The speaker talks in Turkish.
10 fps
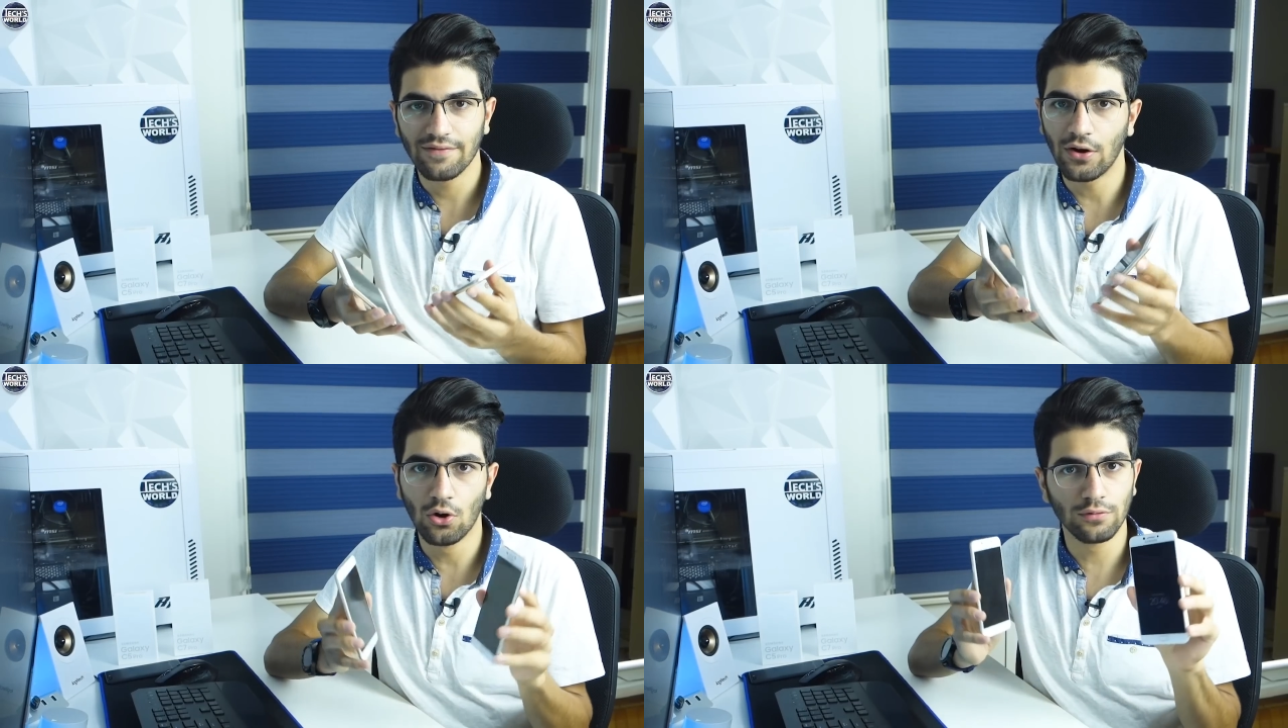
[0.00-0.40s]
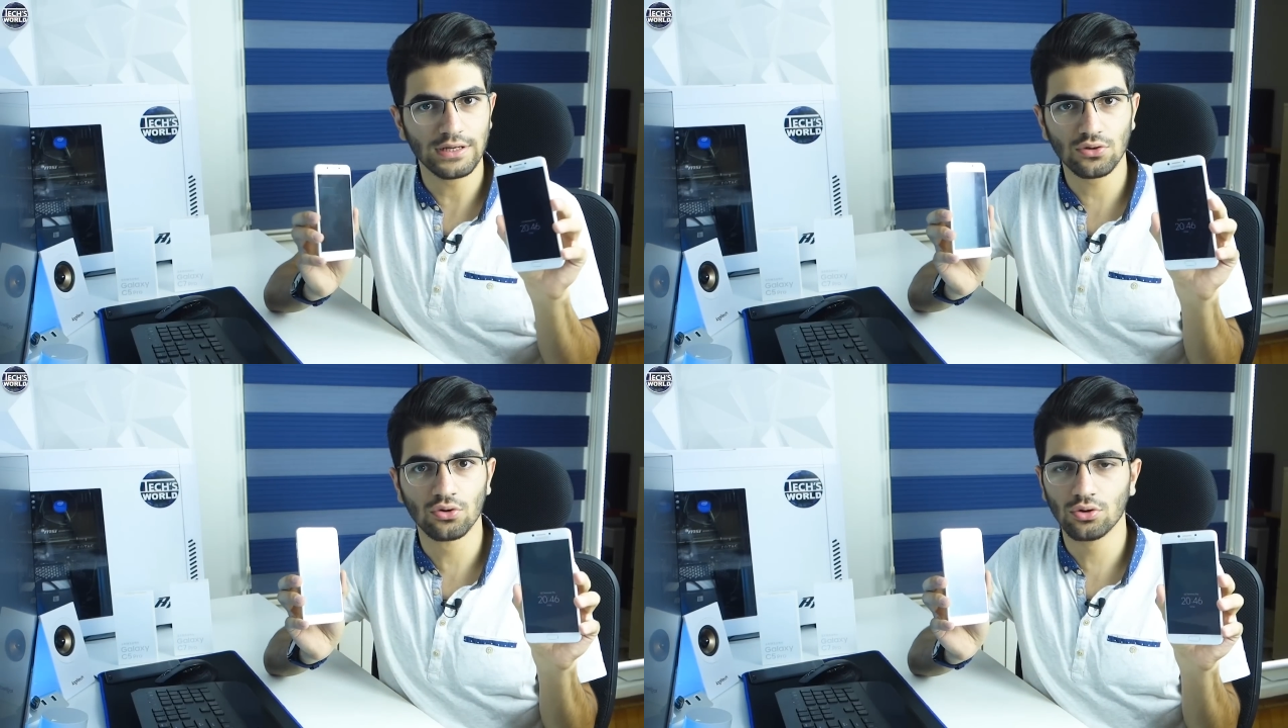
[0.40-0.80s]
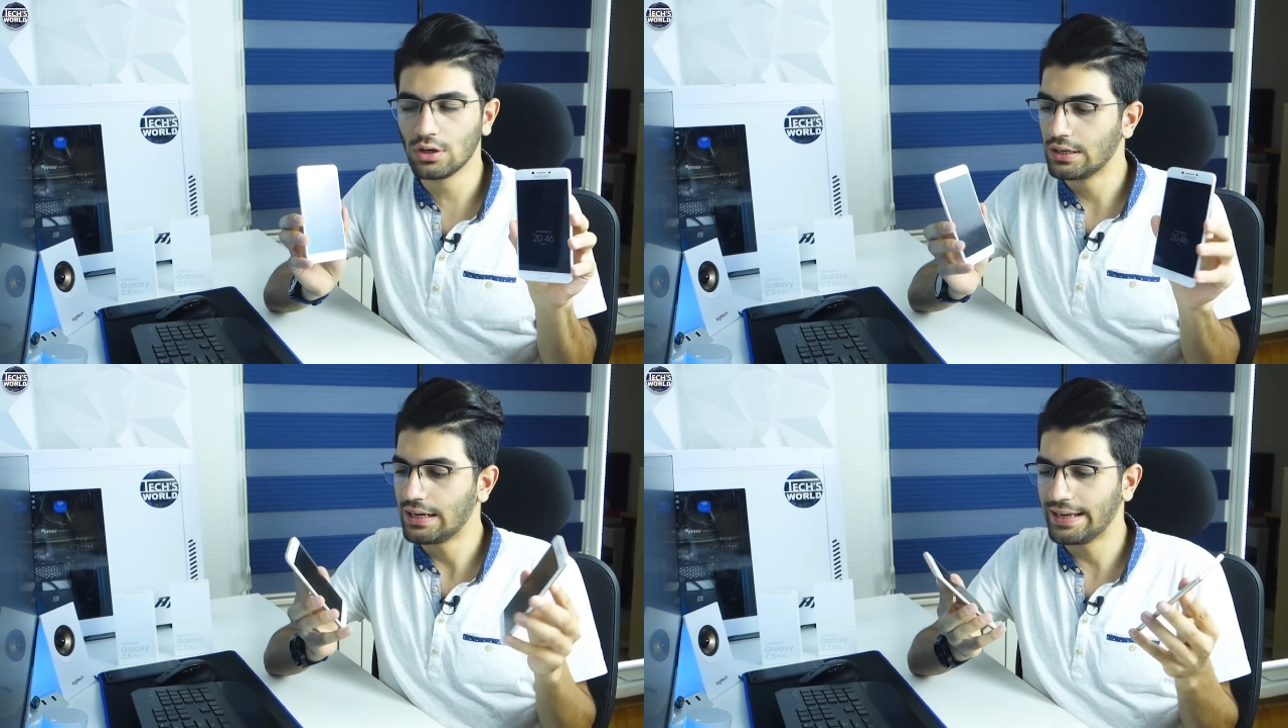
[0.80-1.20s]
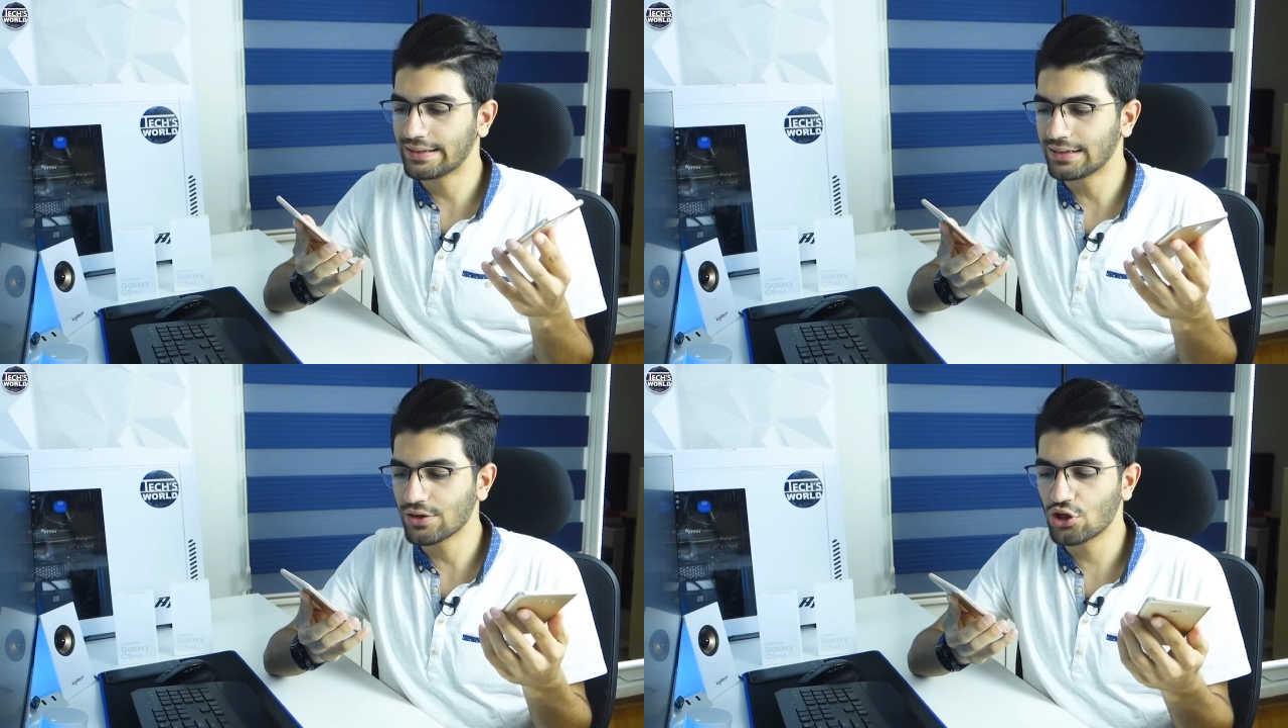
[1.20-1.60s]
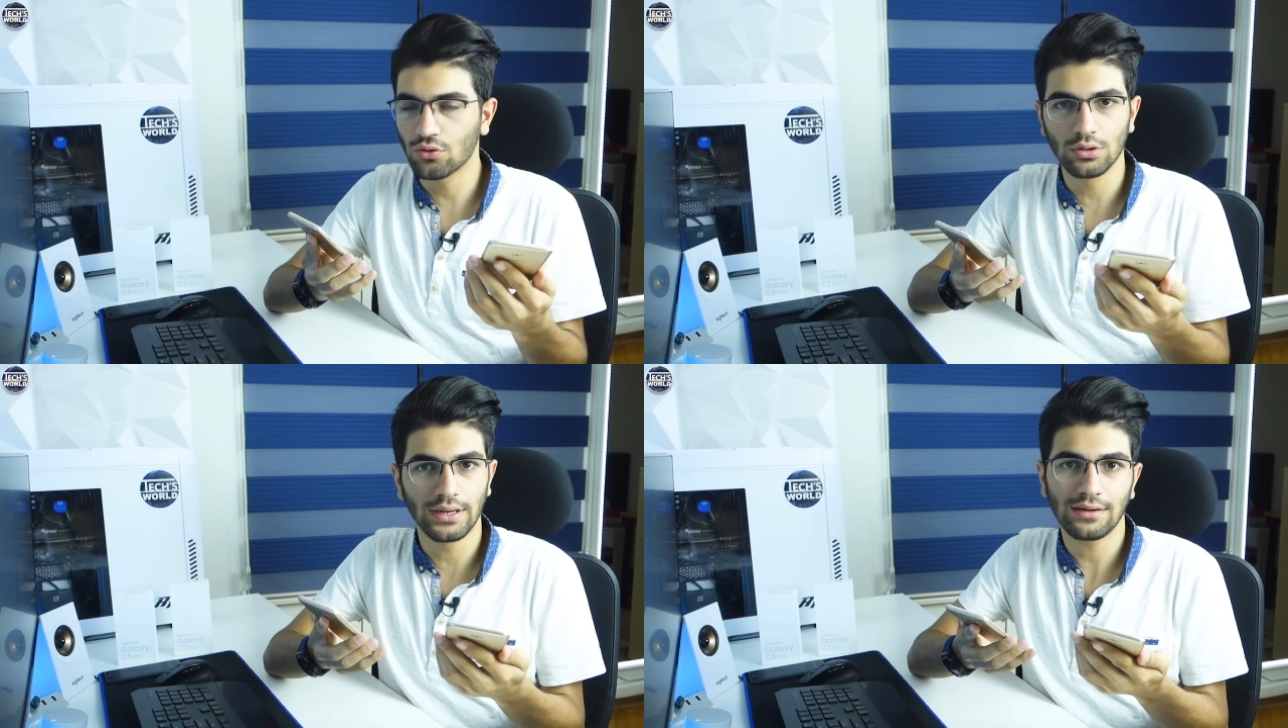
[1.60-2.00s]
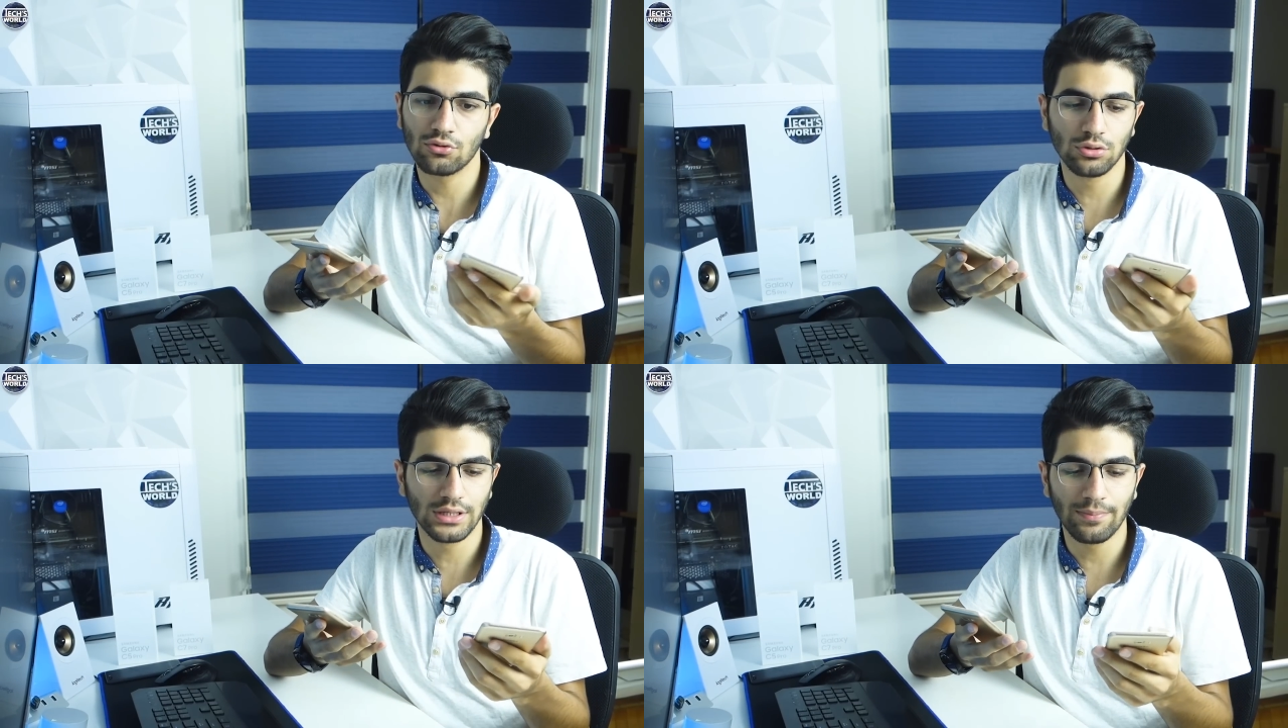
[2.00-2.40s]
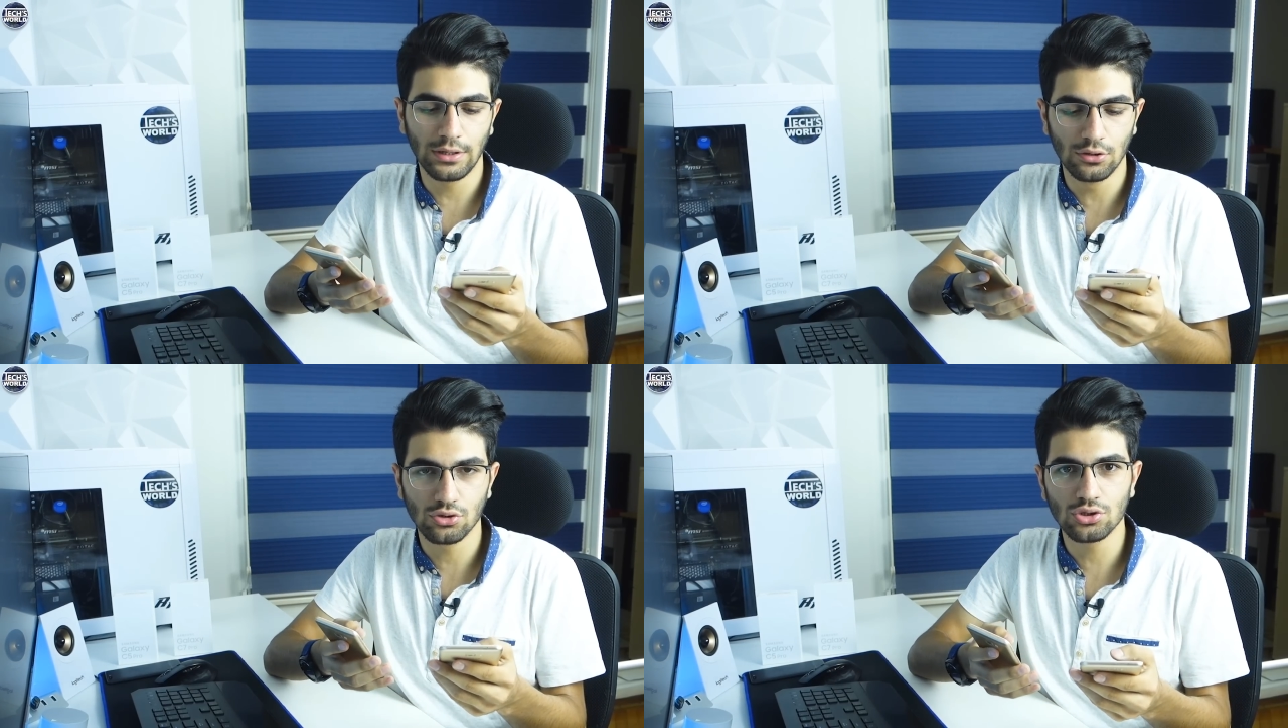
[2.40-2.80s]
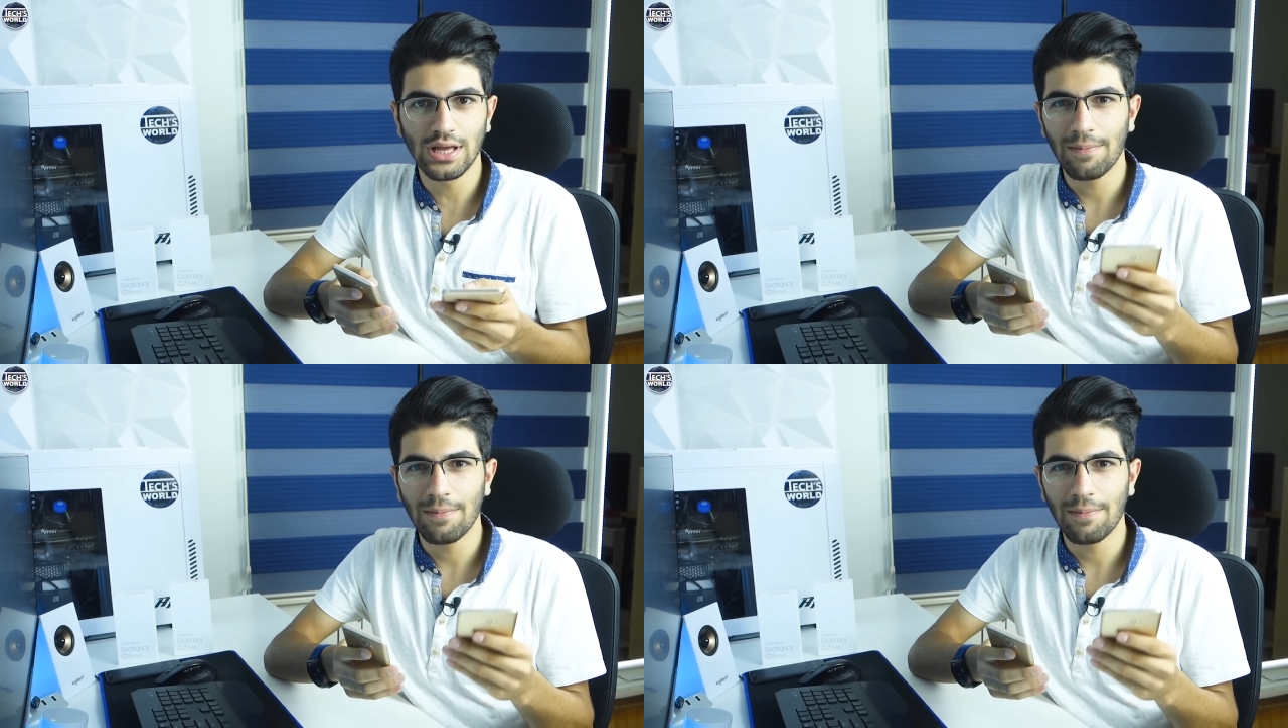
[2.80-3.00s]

ve Always On'u ekran açık olarak kullanabiliyorsunuz.